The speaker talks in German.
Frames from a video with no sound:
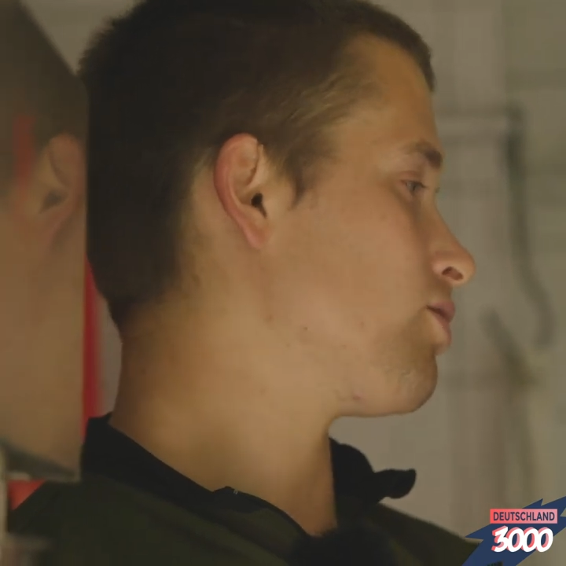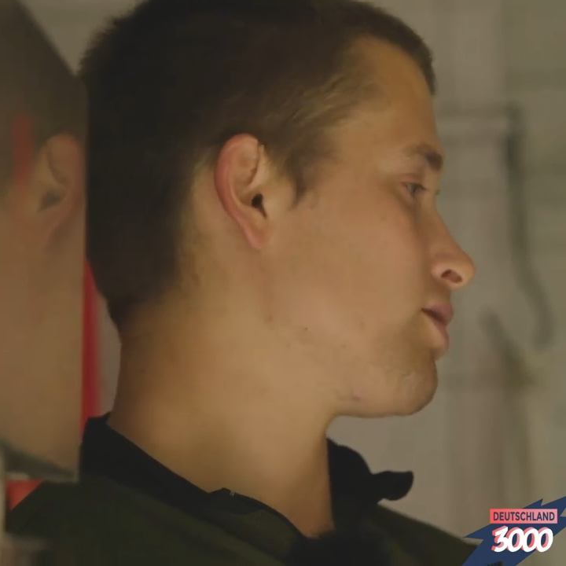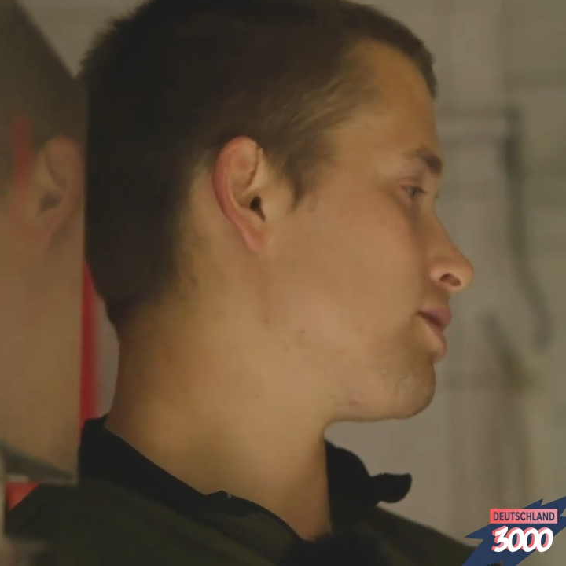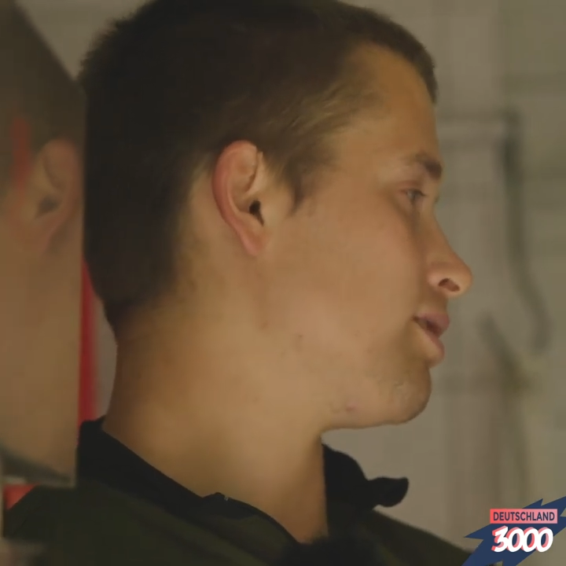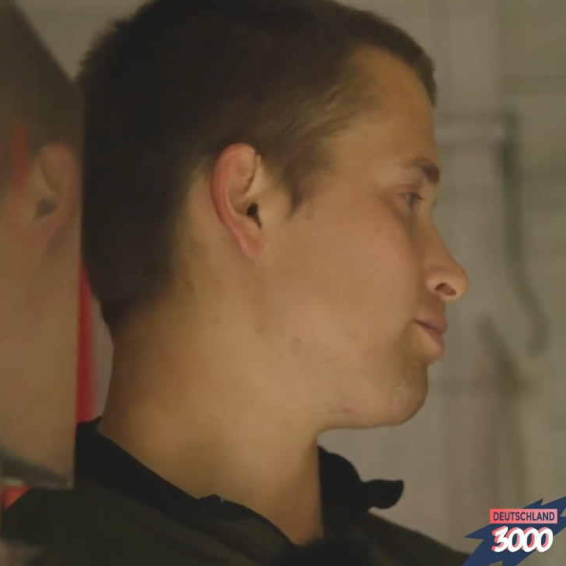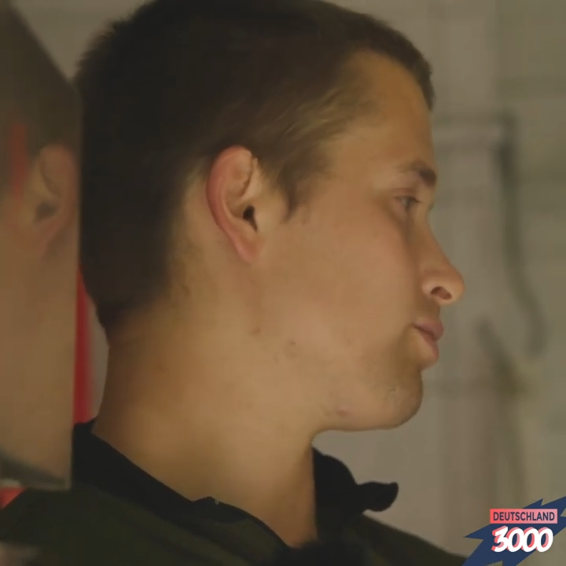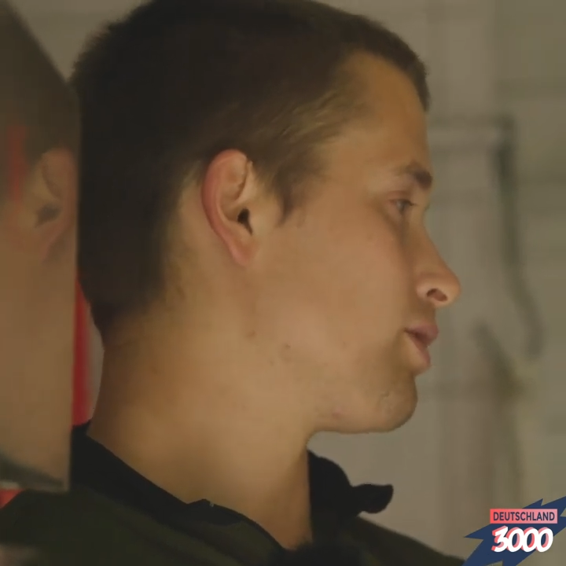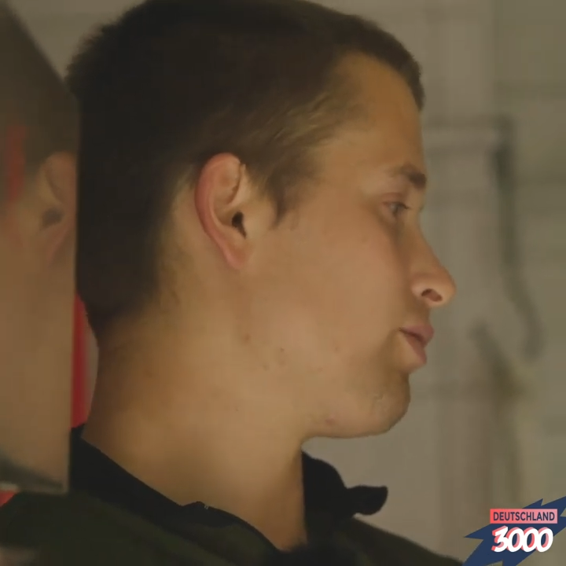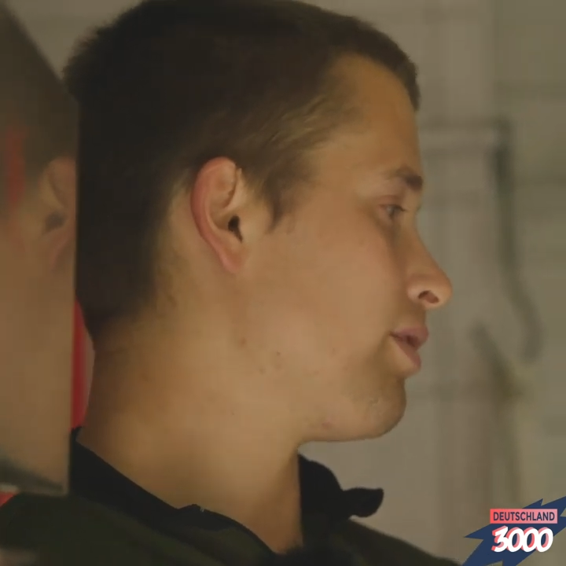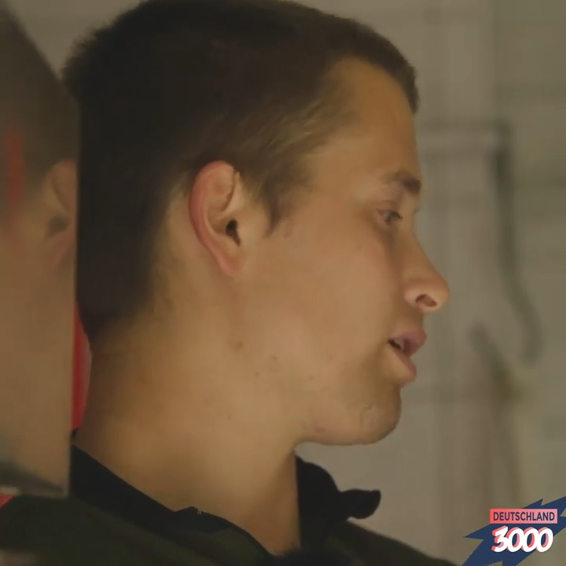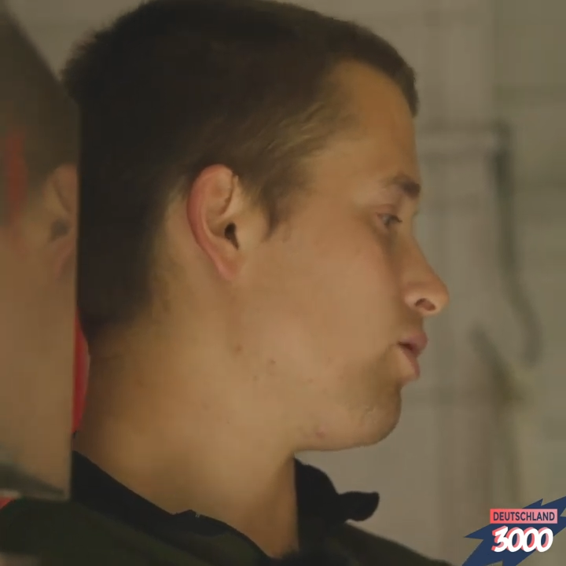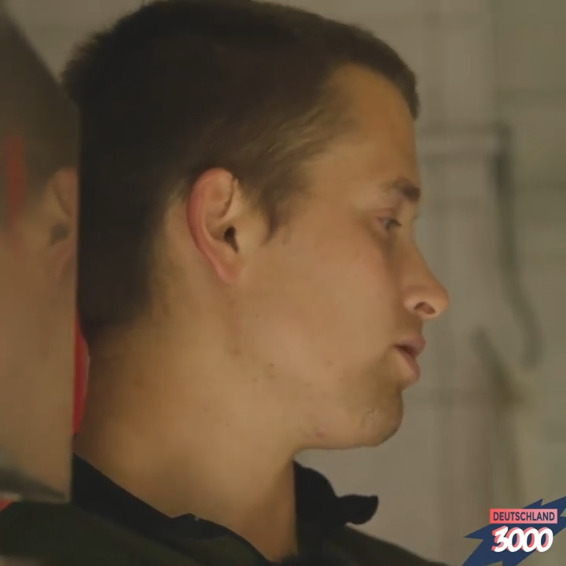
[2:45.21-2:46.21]
aus dem
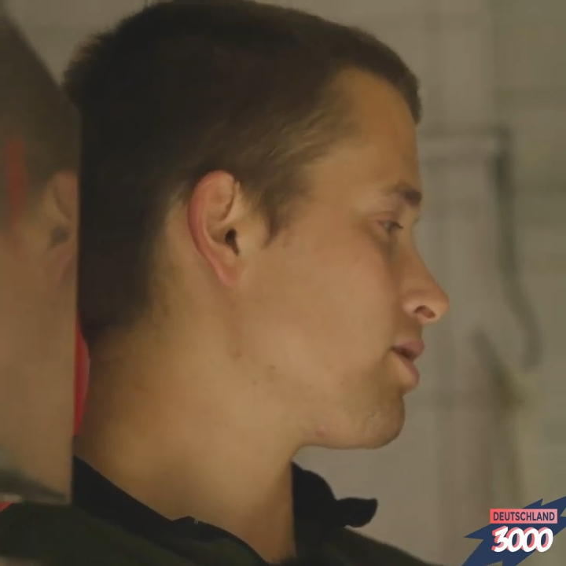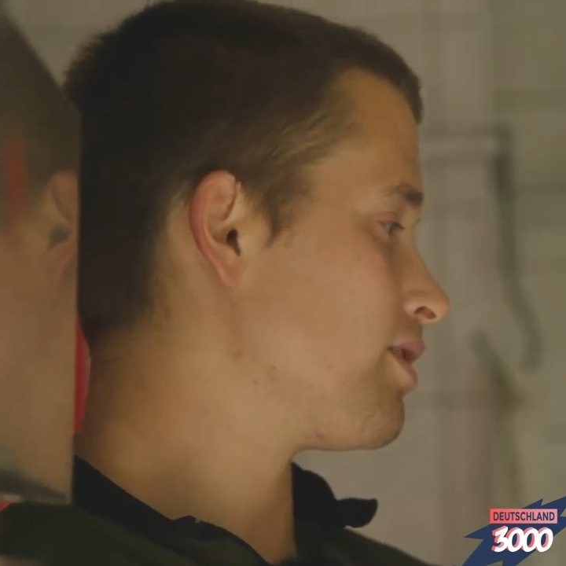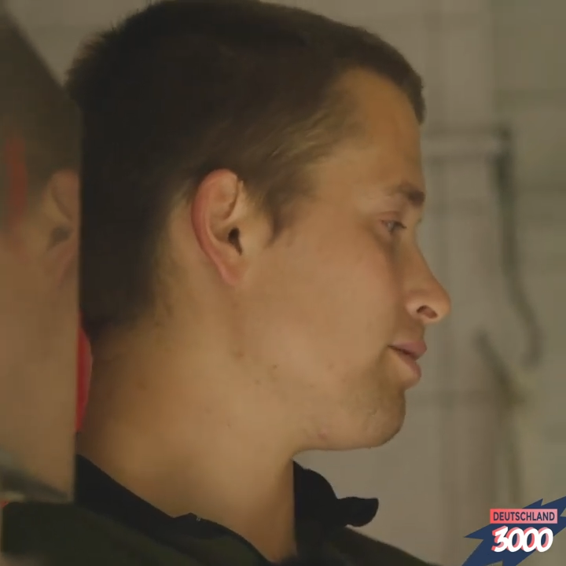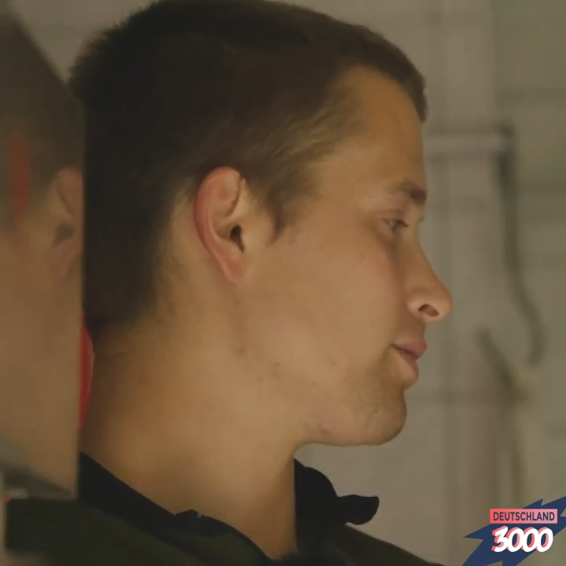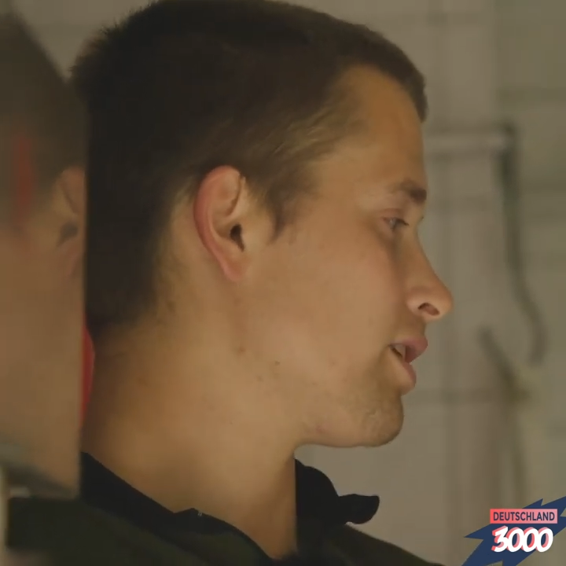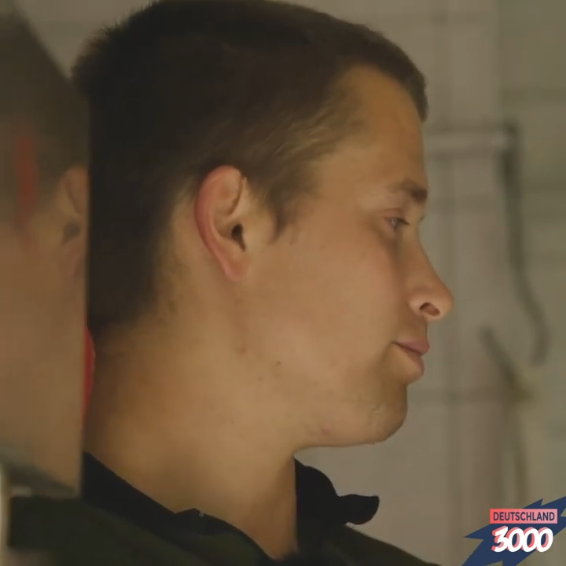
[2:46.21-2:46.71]
Revier rausnehmen,